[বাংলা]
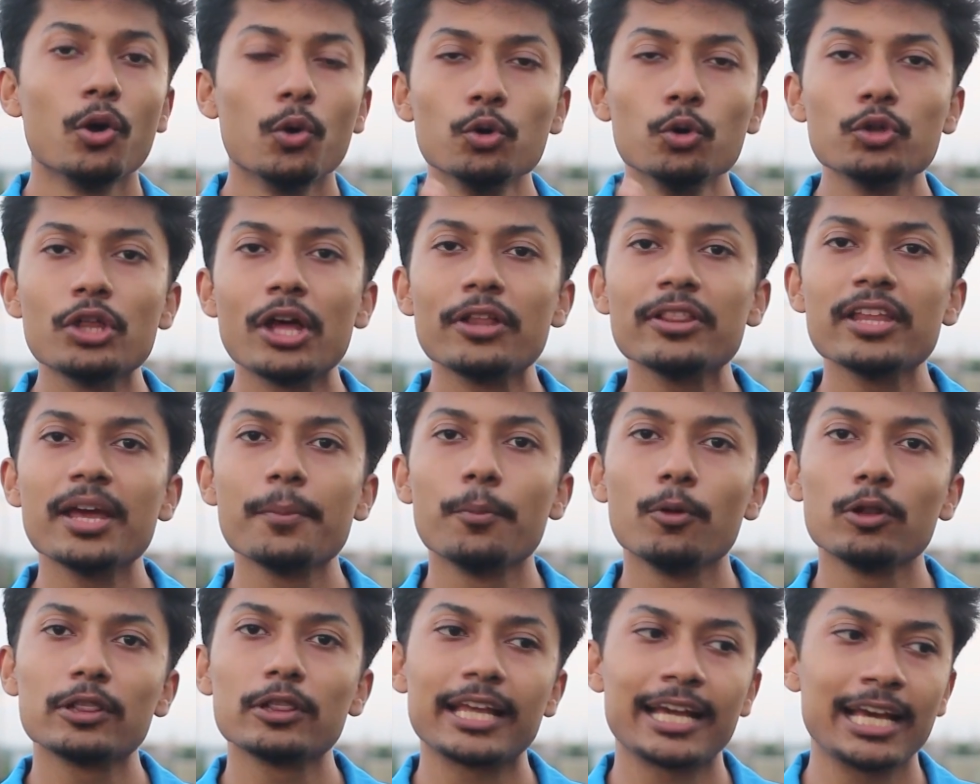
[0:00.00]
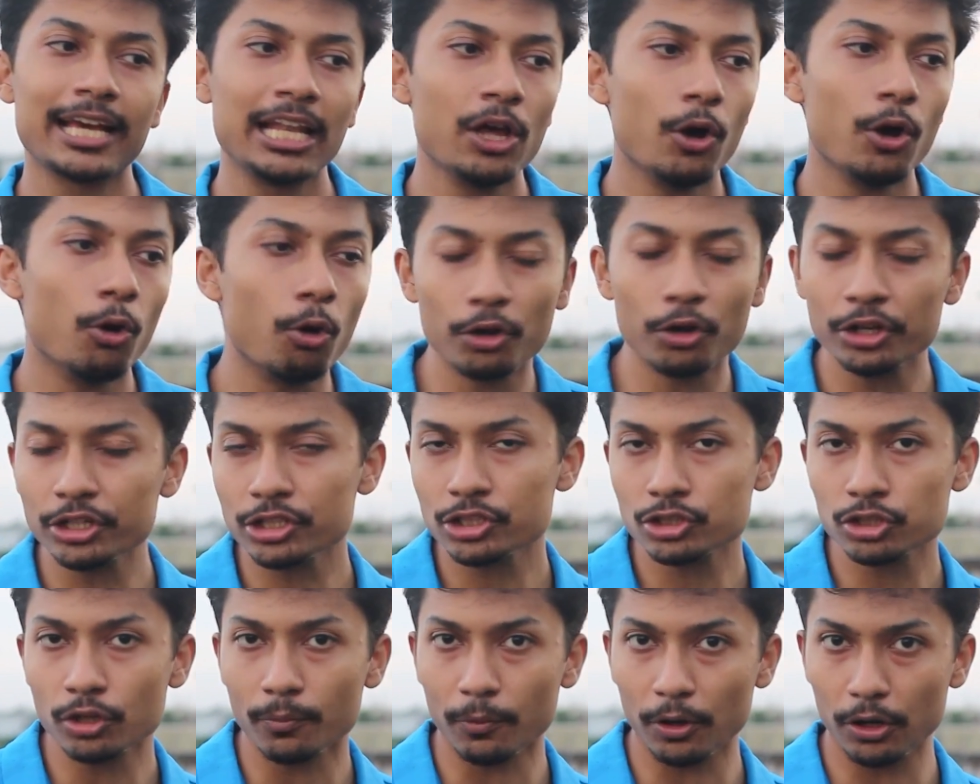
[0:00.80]
উদাহরণ দিয়ে বলতে গেলে অনেক
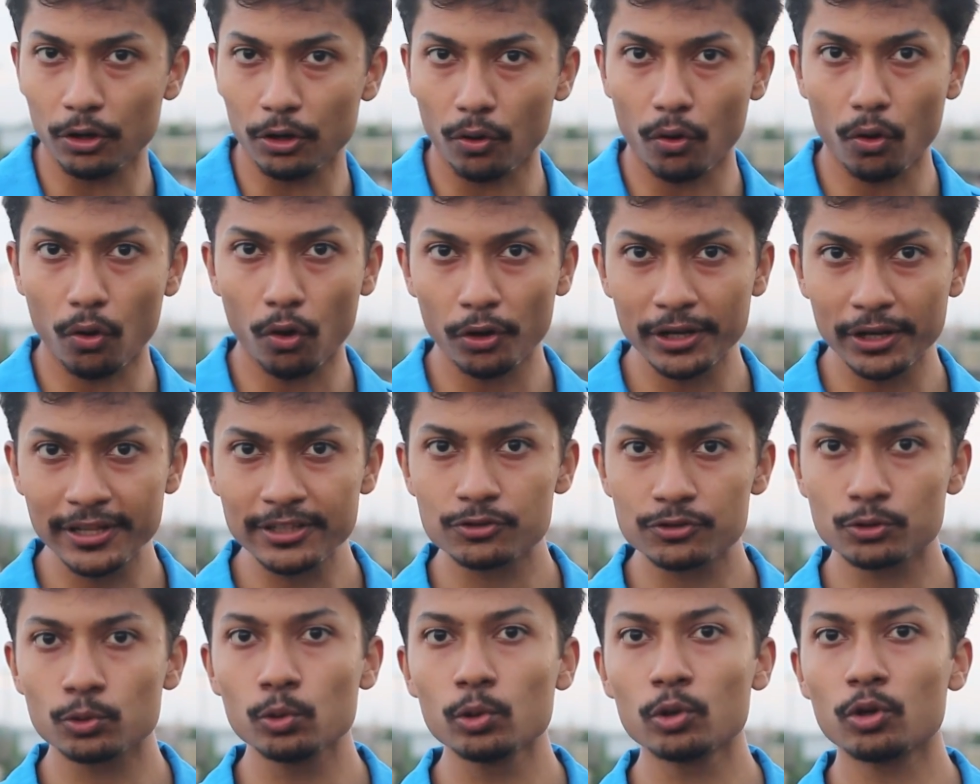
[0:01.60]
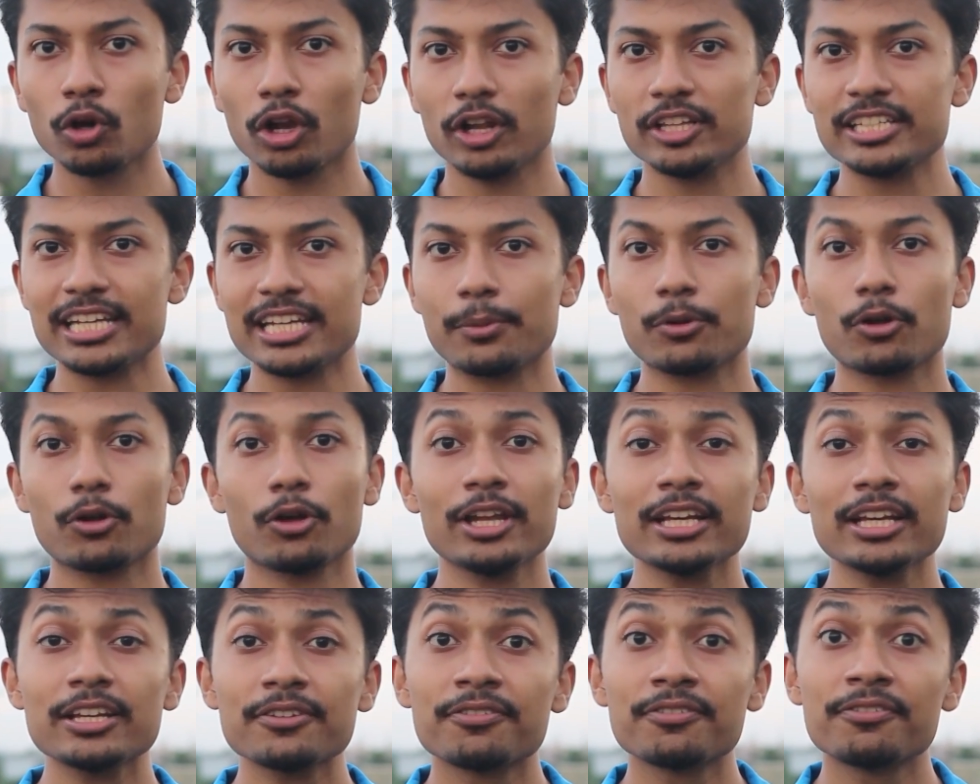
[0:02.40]
সময় অনেক স্কুল কলেজে এমন
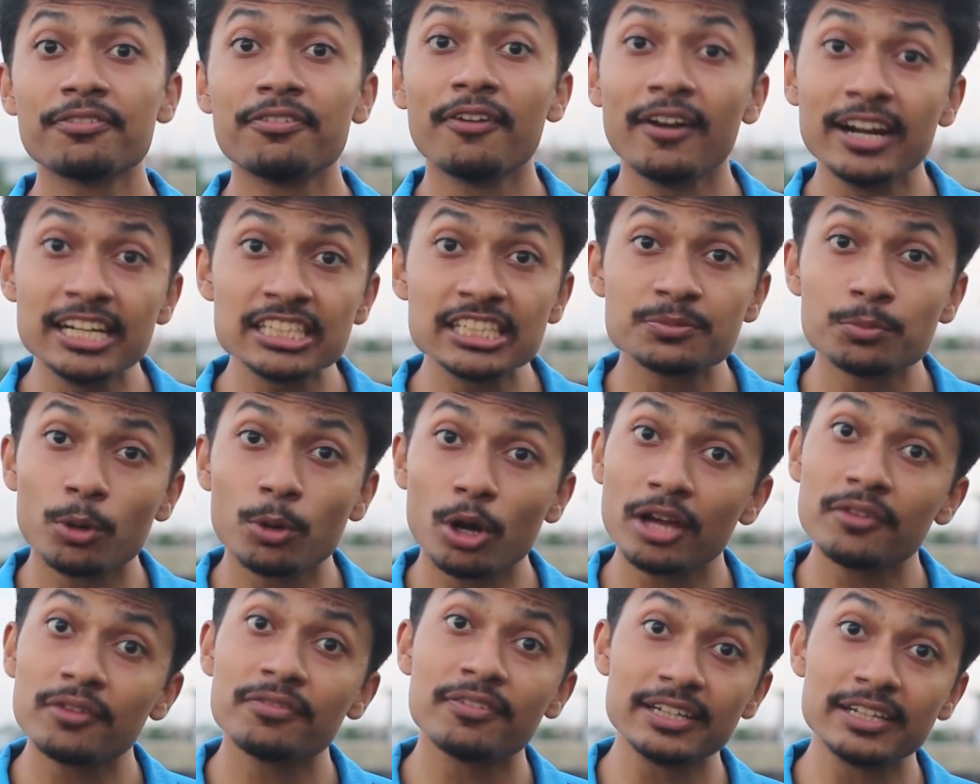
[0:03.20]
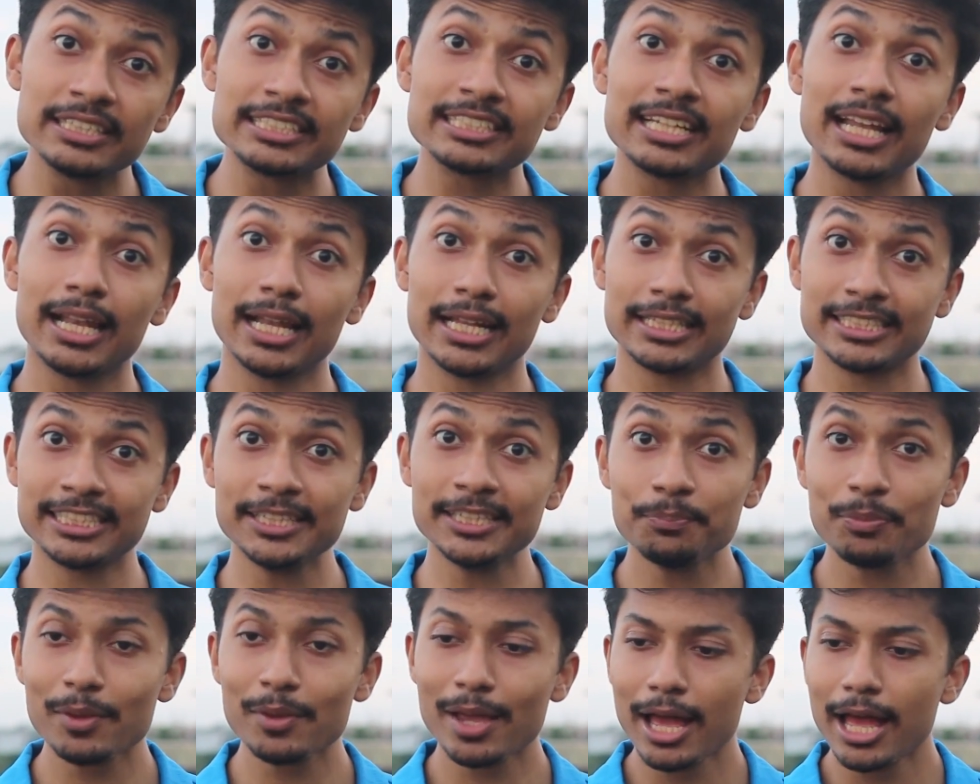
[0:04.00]
অনেক ফার্স্ট বয় ফার্স্ট গার্ল আছে
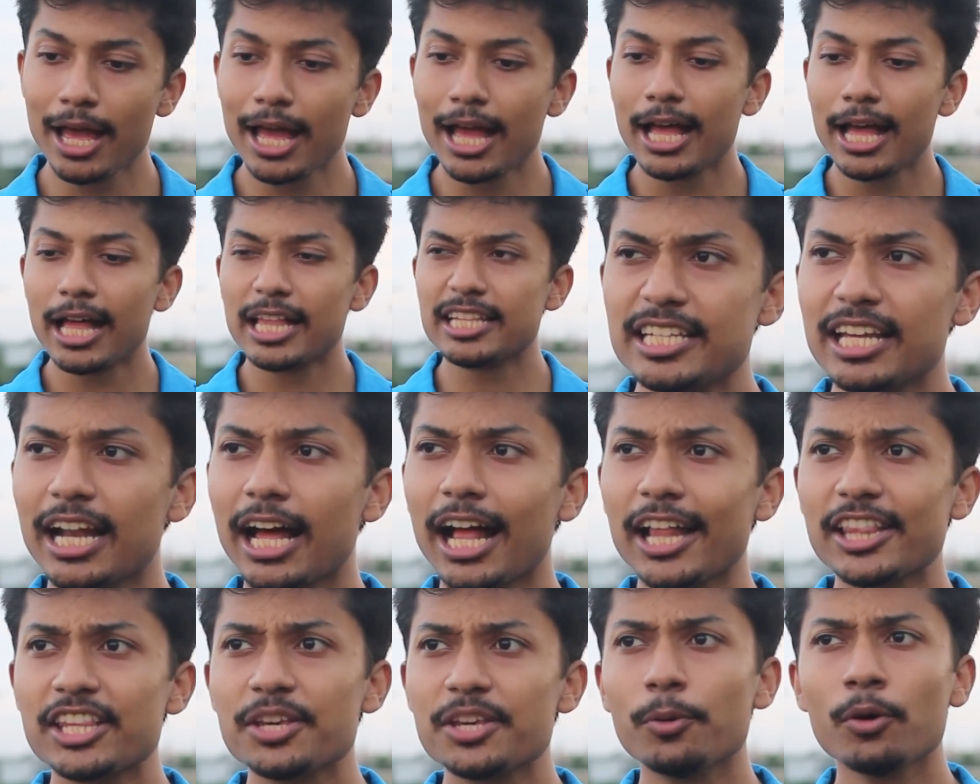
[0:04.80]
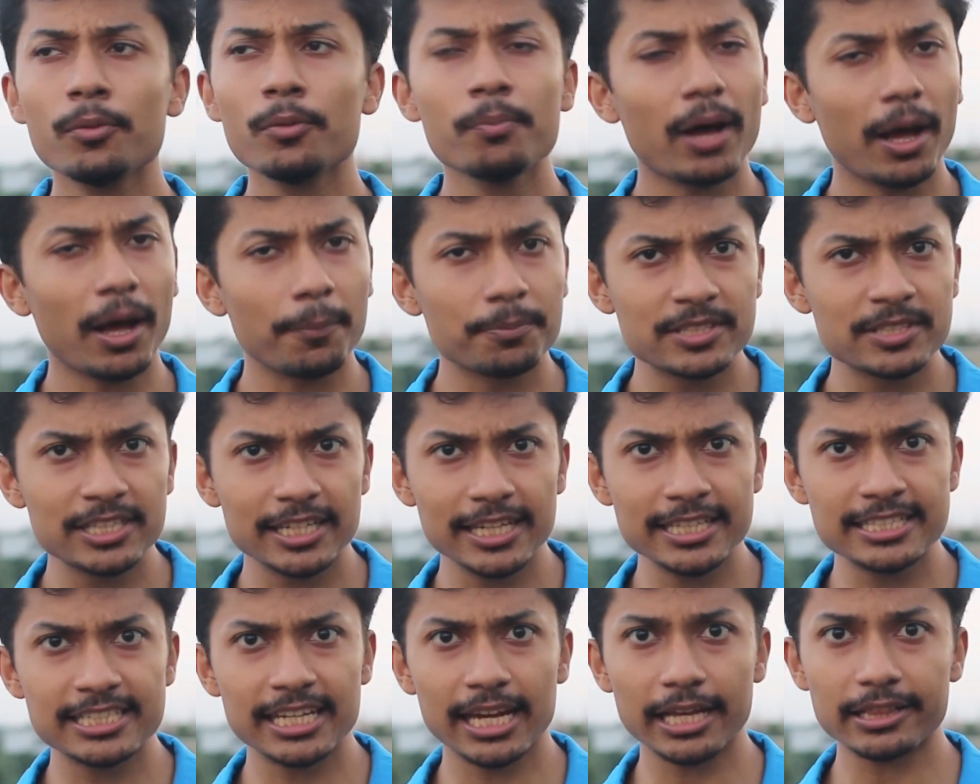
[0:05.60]
যারা আজীবন ভাবছে
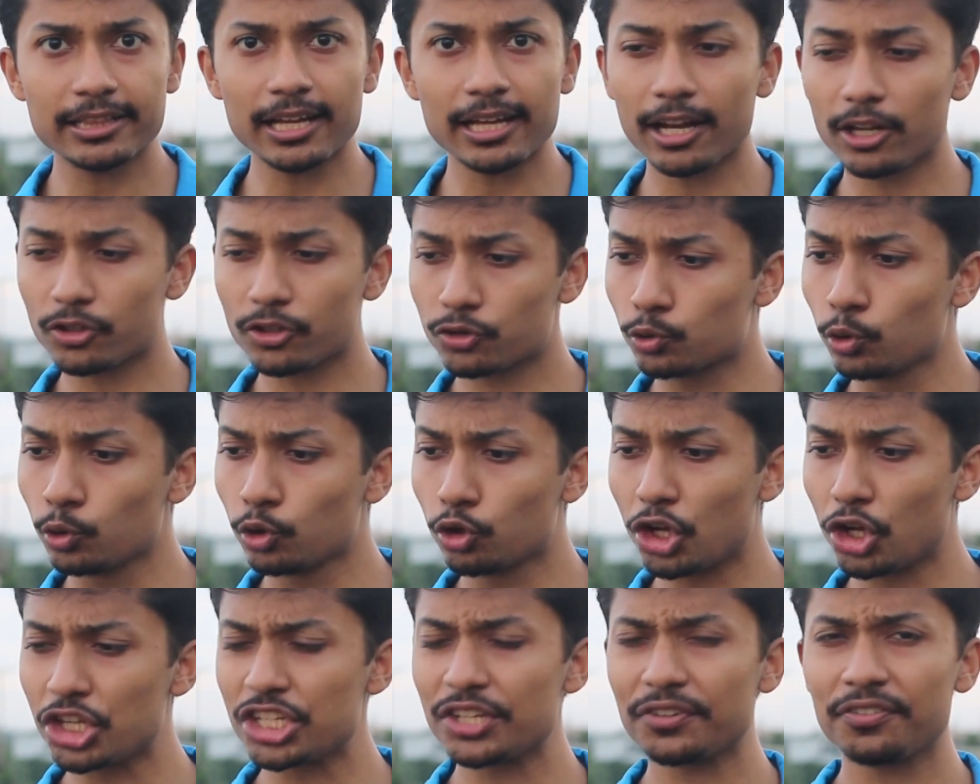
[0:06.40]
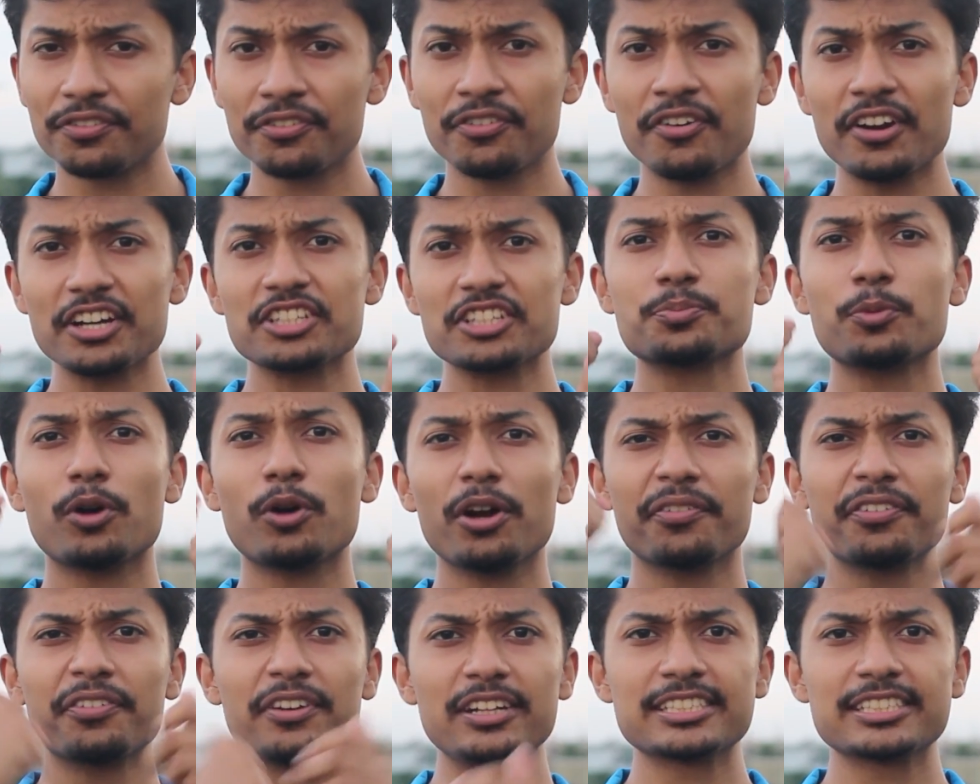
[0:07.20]
যে তারা স্কুল কলেজে ফার্স্ট
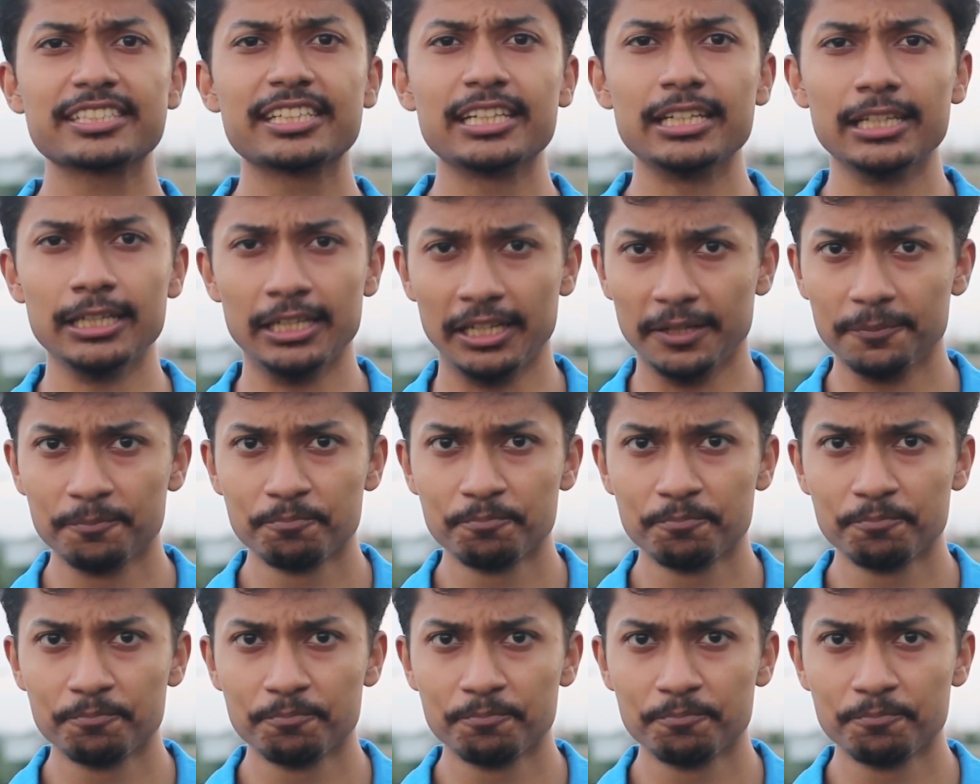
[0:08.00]
বয় ফার্স্ট গার্ল